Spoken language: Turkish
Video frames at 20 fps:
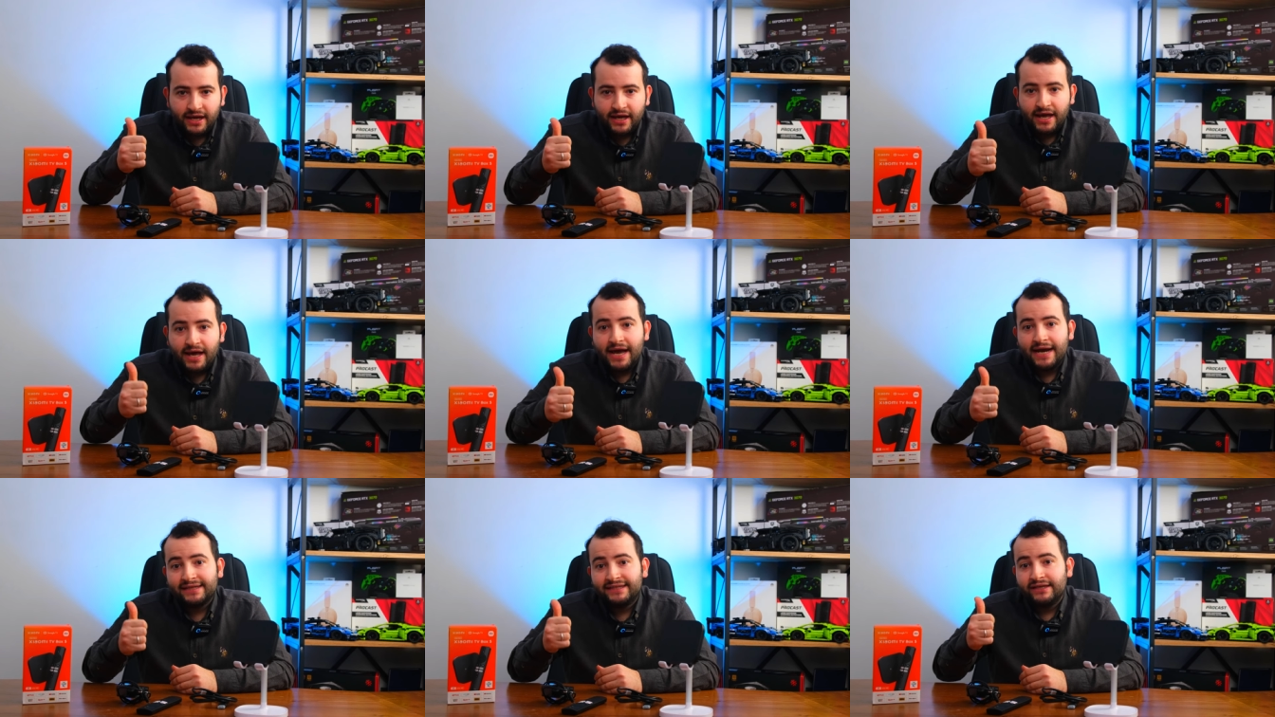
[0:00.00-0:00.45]

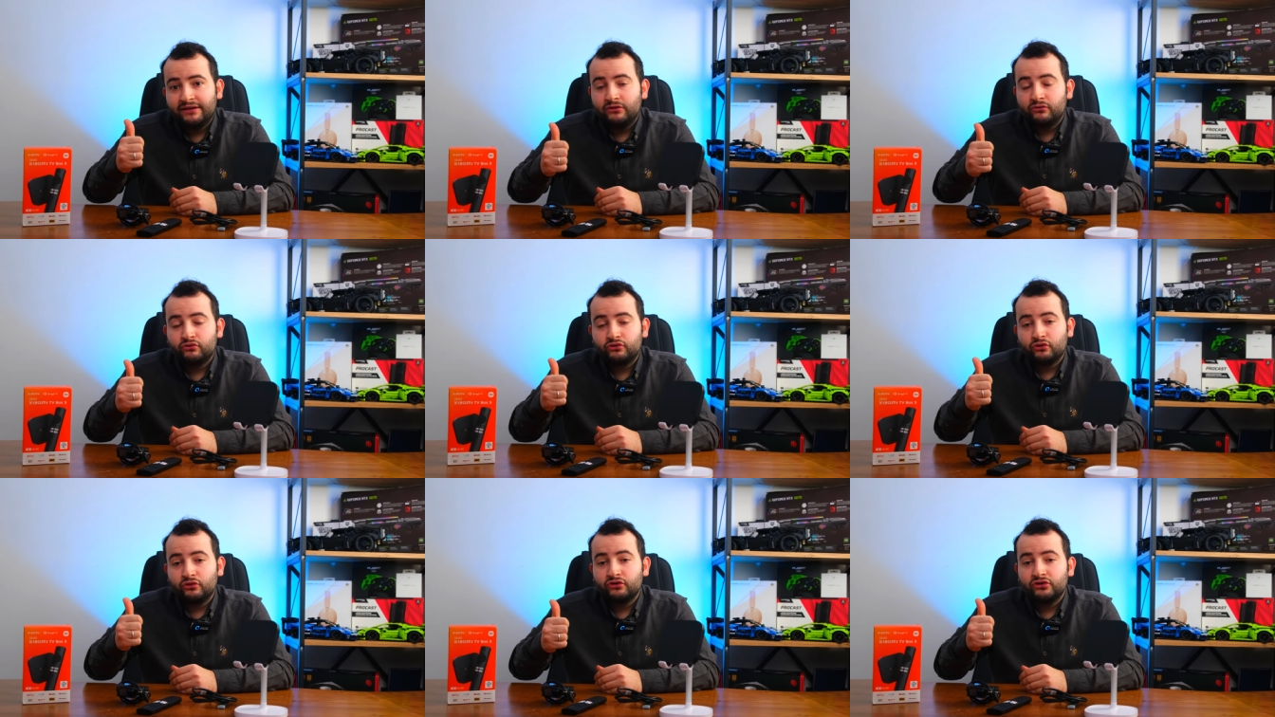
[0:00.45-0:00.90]
Eğer
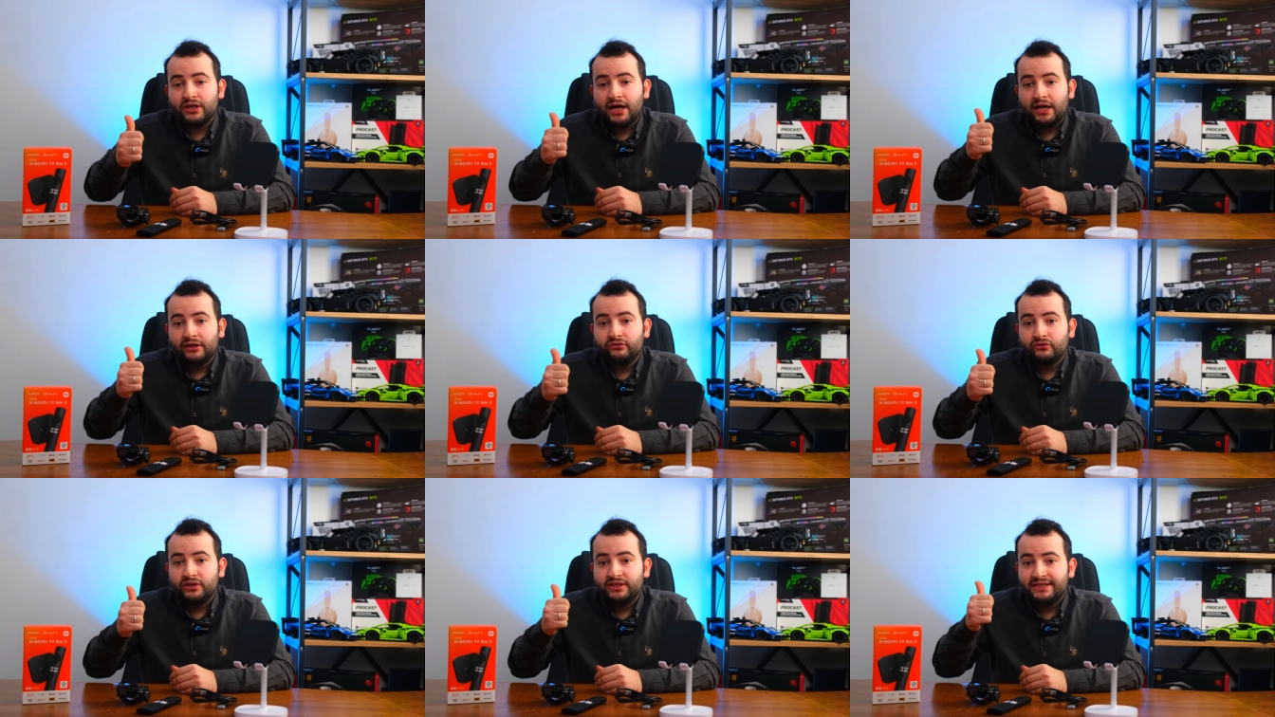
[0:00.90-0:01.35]
televizyonunuz
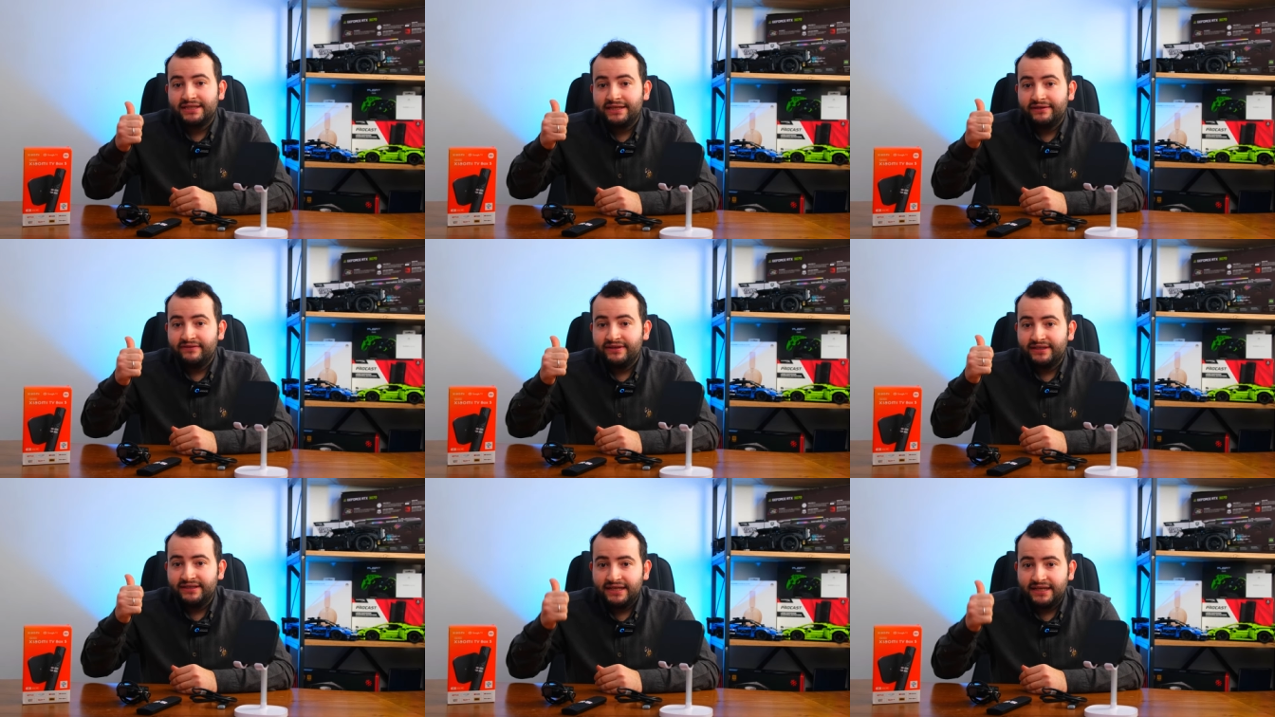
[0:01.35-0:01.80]
Android
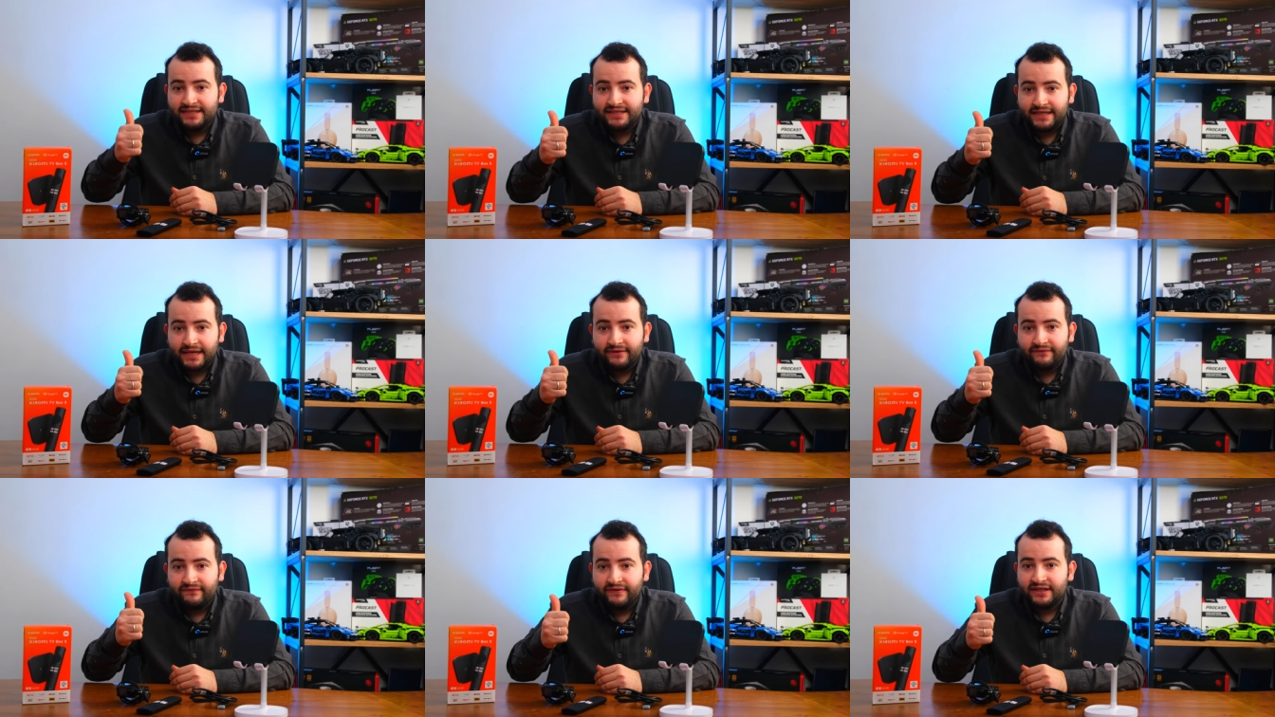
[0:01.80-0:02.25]
TV
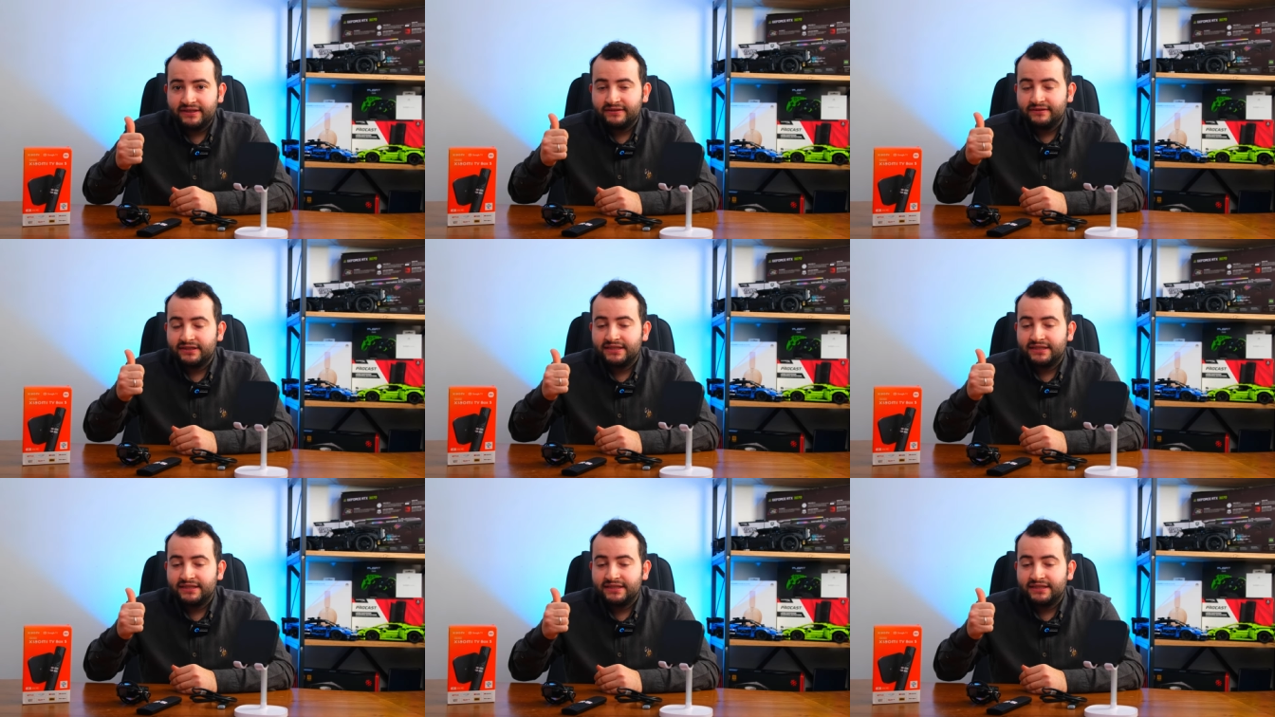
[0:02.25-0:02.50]
değilse ve